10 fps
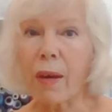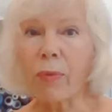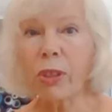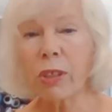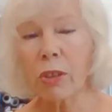
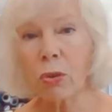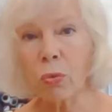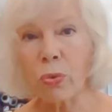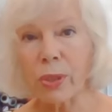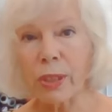Вот этот
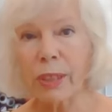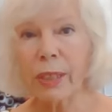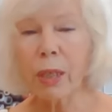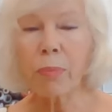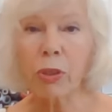узел,
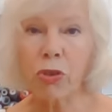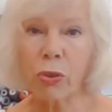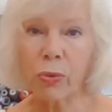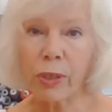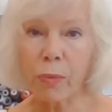где
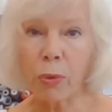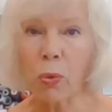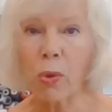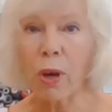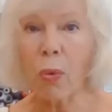обычно у нас
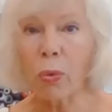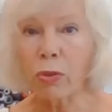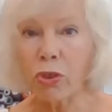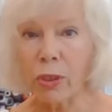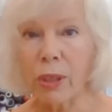много
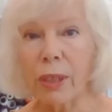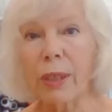очень